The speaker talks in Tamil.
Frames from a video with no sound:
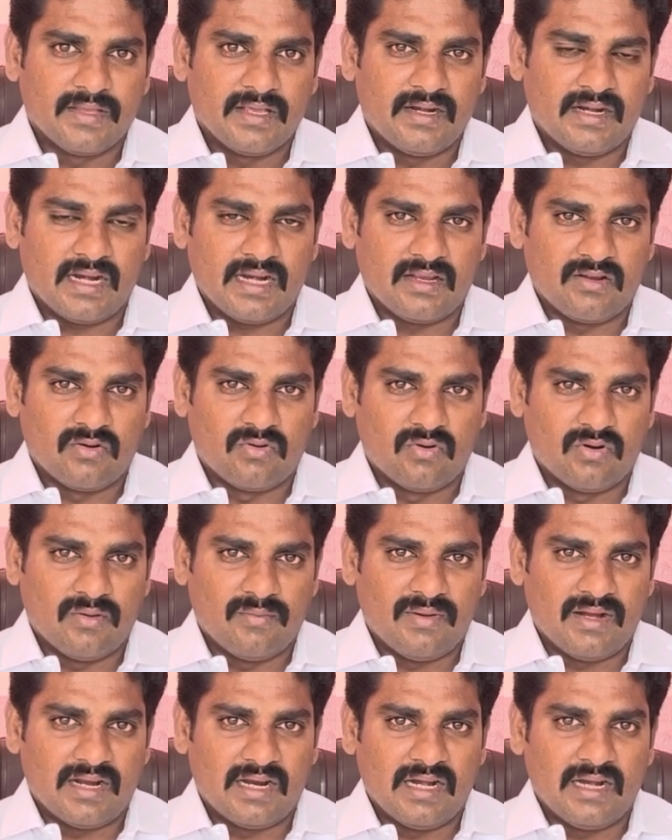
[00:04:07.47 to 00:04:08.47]
இன்றைக்கு
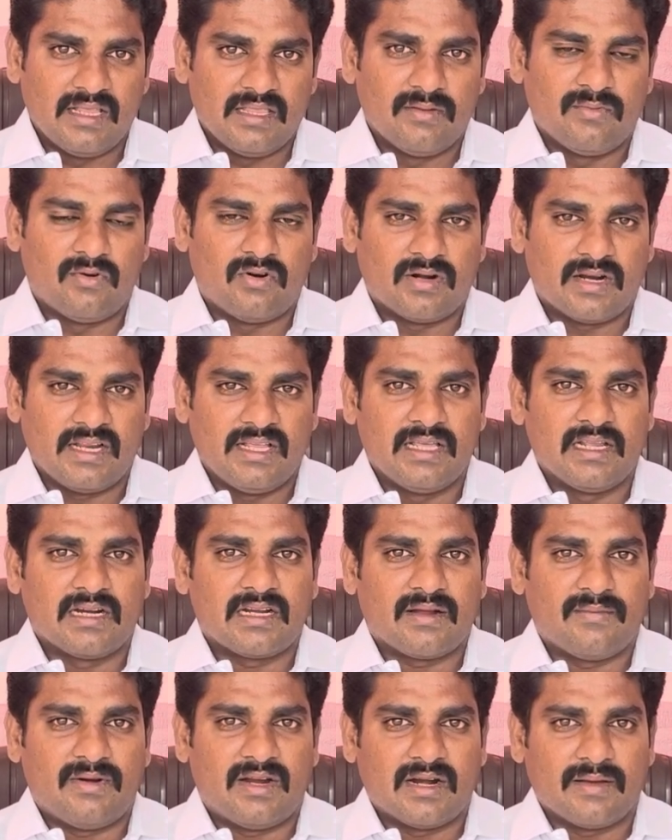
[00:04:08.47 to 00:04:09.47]
குடும்பங்கள் இது போன்ற
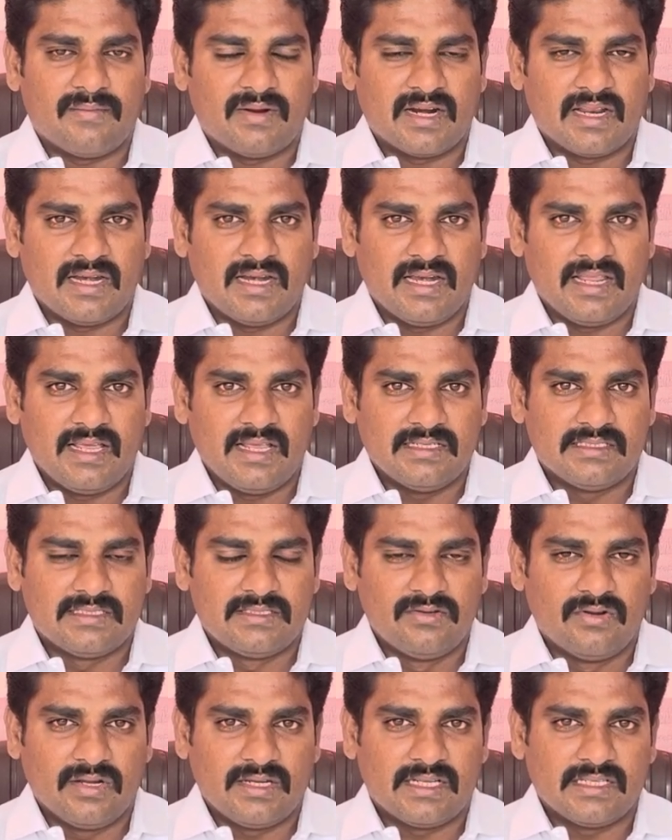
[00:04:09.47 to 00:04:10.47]
இறுக்கமான மனநிலையை
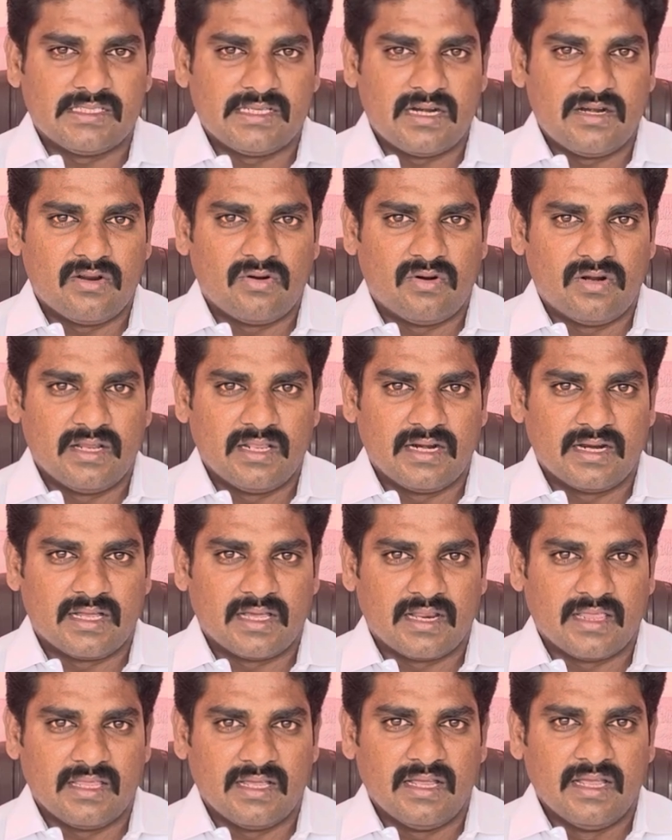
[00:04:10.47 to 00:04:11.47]
நோக்கி சென்று
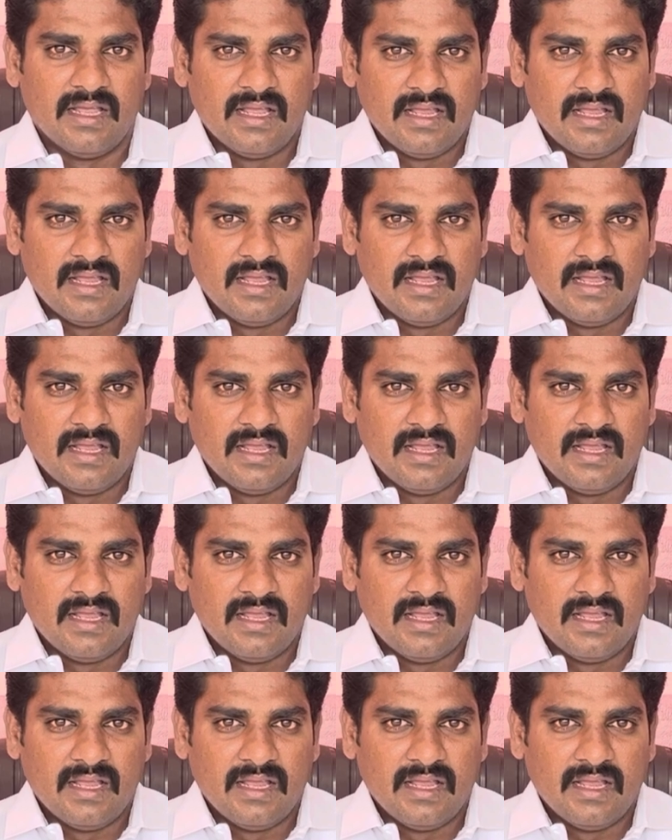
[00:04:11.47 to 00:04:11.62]
கொண்டிருக்கிறது